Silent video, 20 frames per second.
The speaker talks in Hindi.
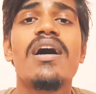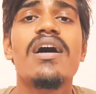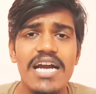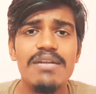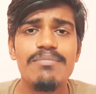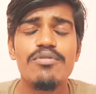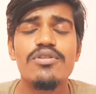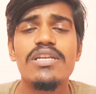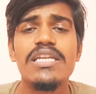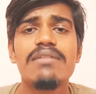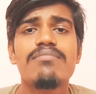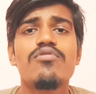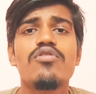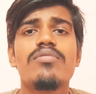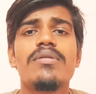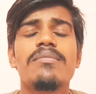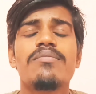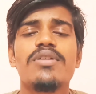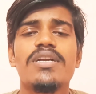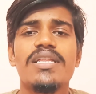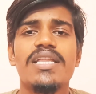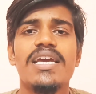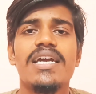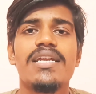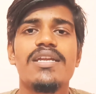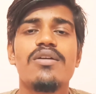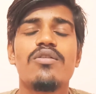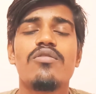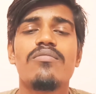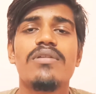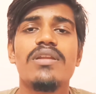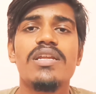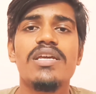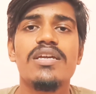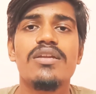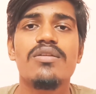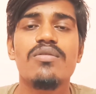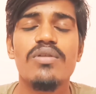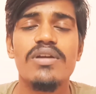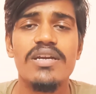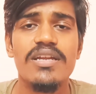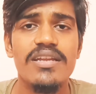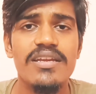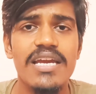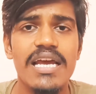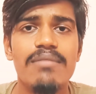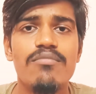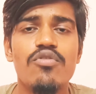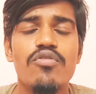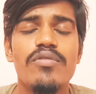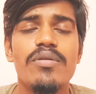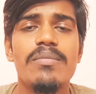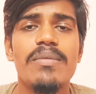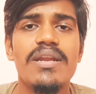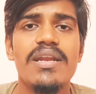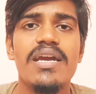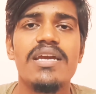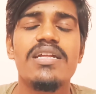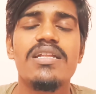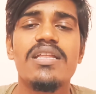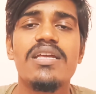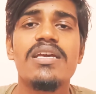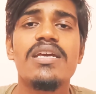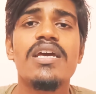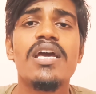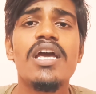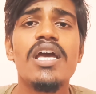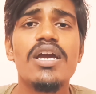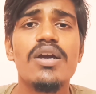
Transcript: कठपुतली मूवी मुझे देखने को मिली जो कि रियल मूवी में नहीं थी